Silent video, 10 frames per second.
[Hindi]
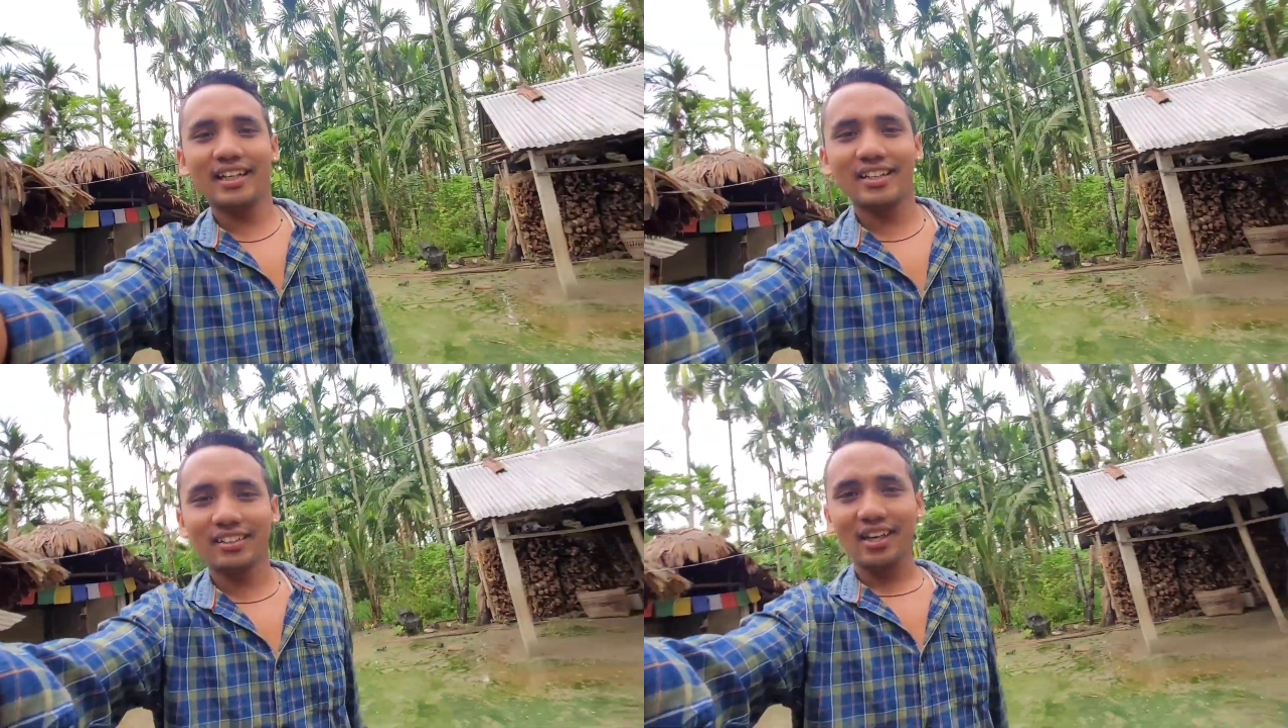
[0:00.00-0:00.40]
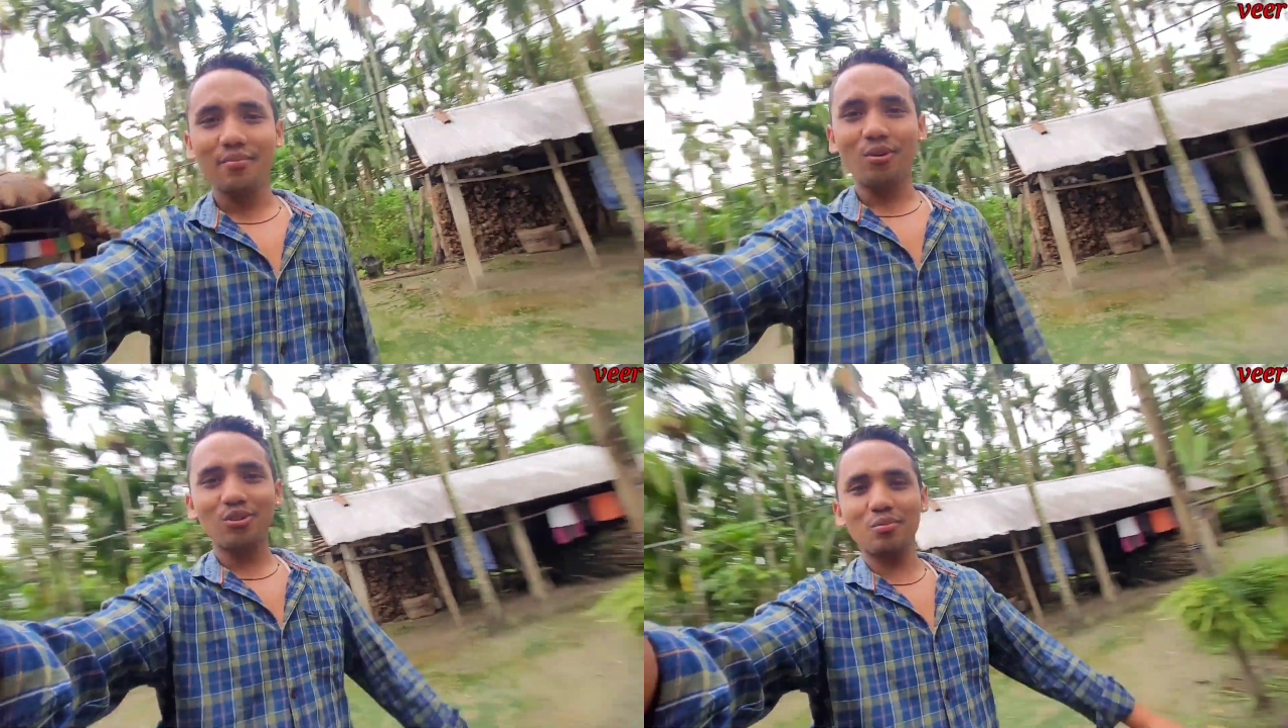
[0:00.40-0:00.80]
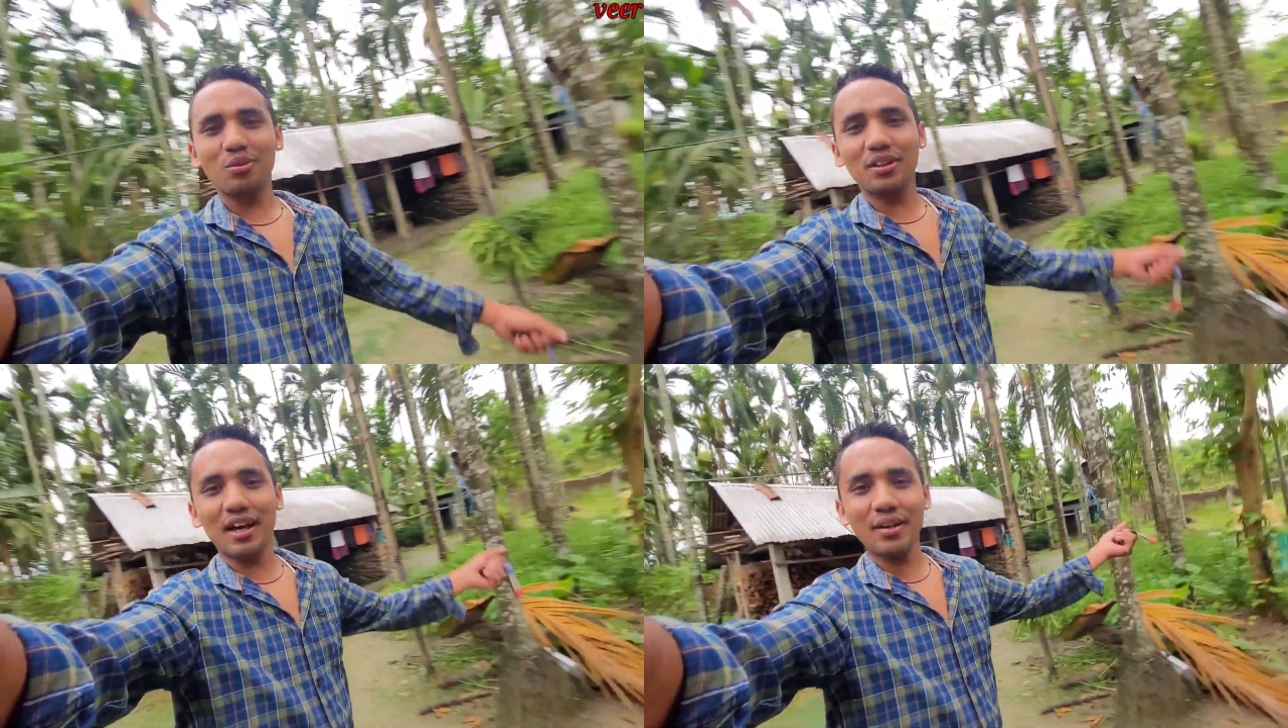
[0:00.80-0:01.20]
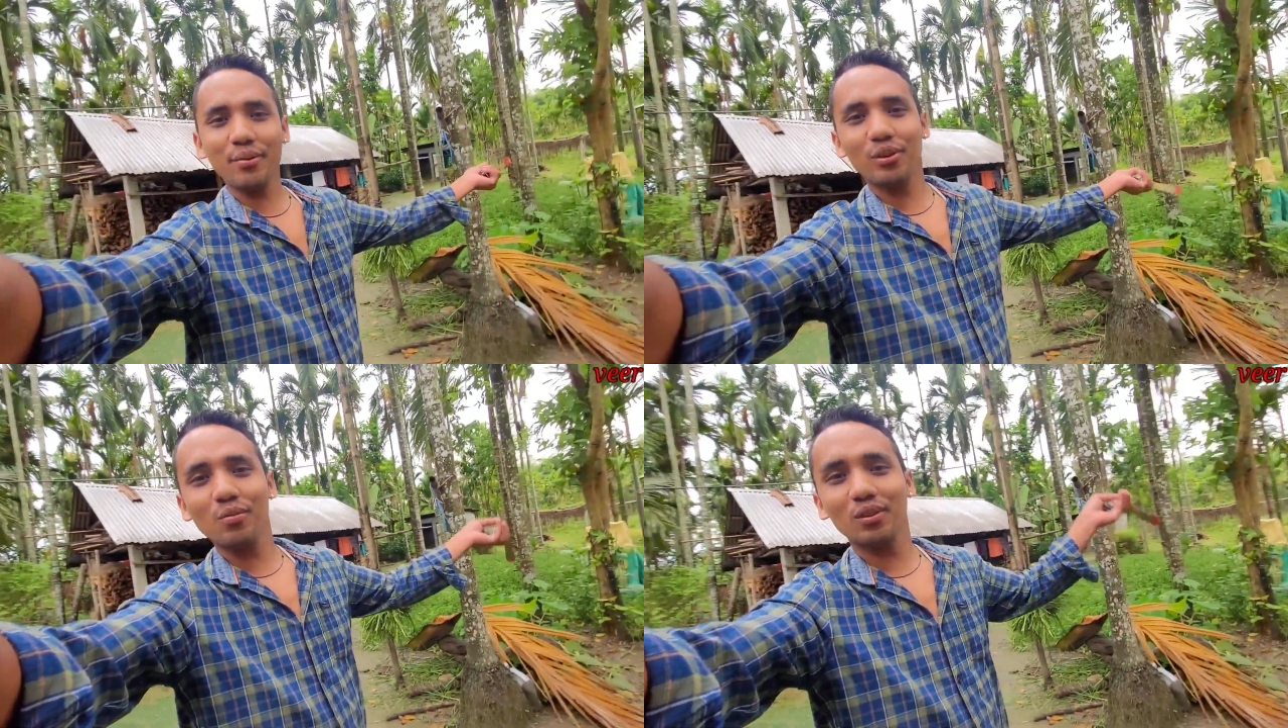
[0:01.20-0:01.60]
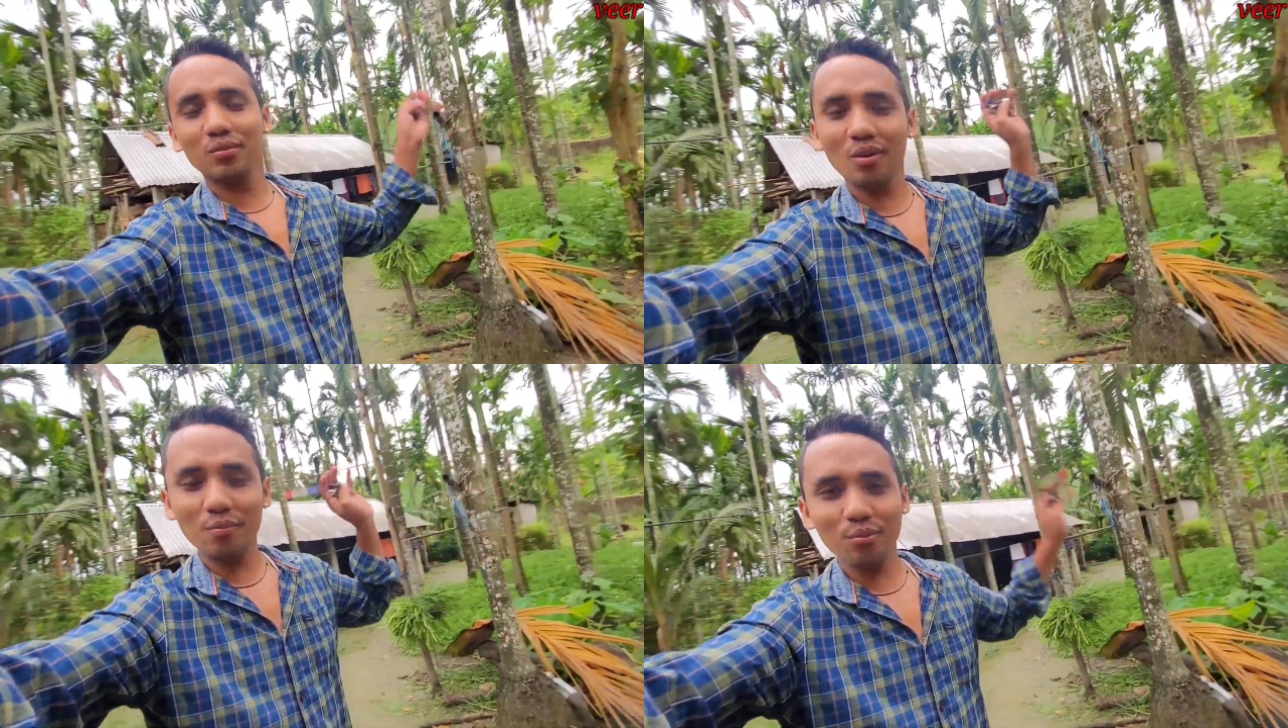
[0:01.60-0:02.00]
देख सकते हैं मौसम तो क्या ही बताओ
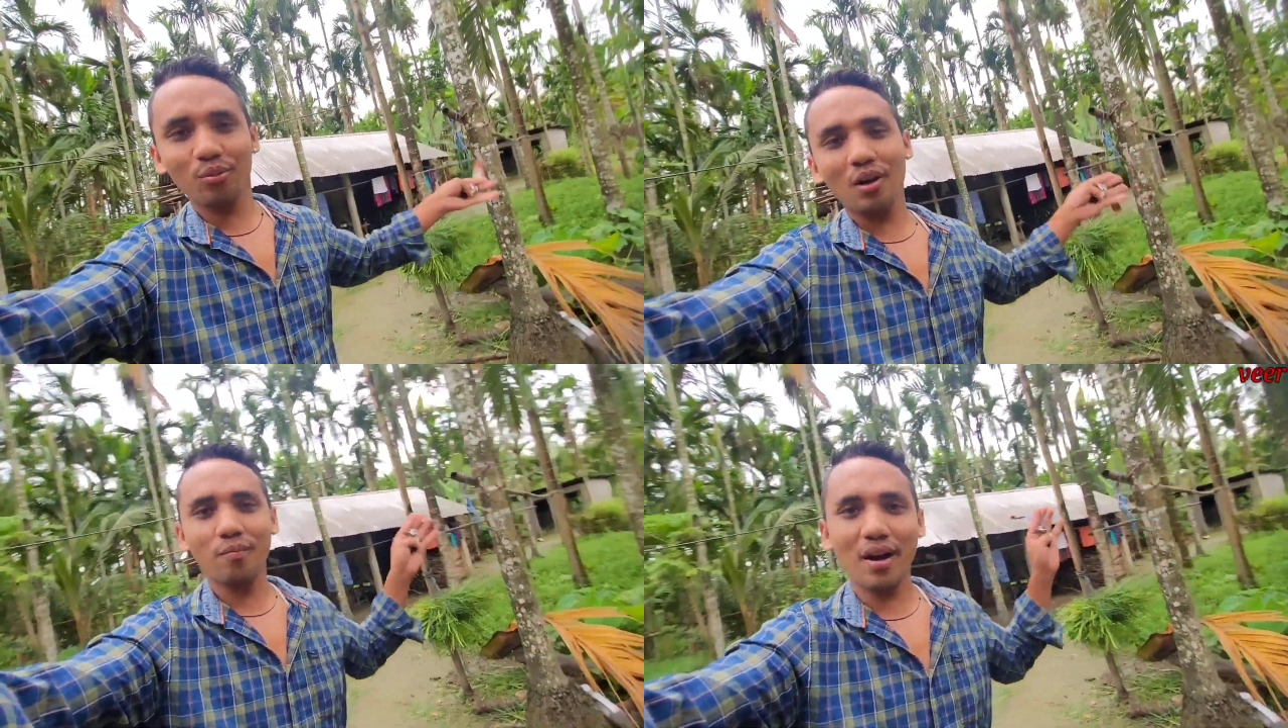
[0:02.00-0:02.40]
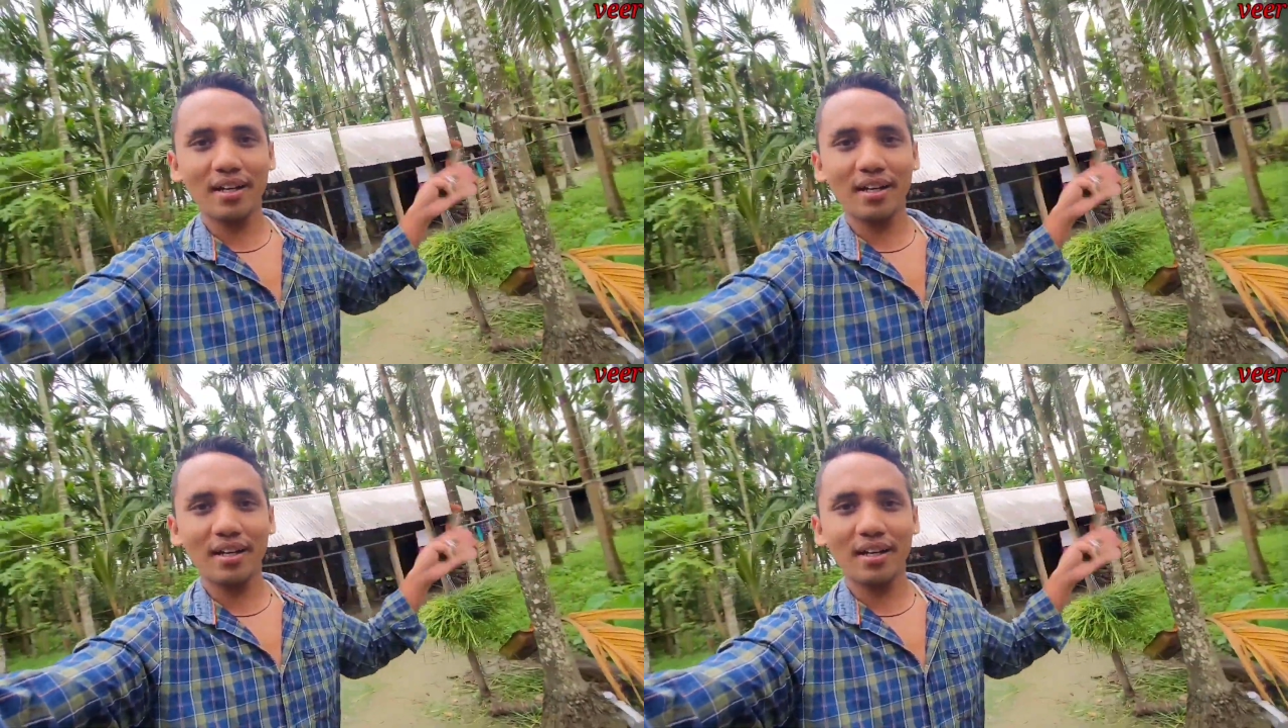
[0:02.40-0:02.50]
मतलब ना पूरा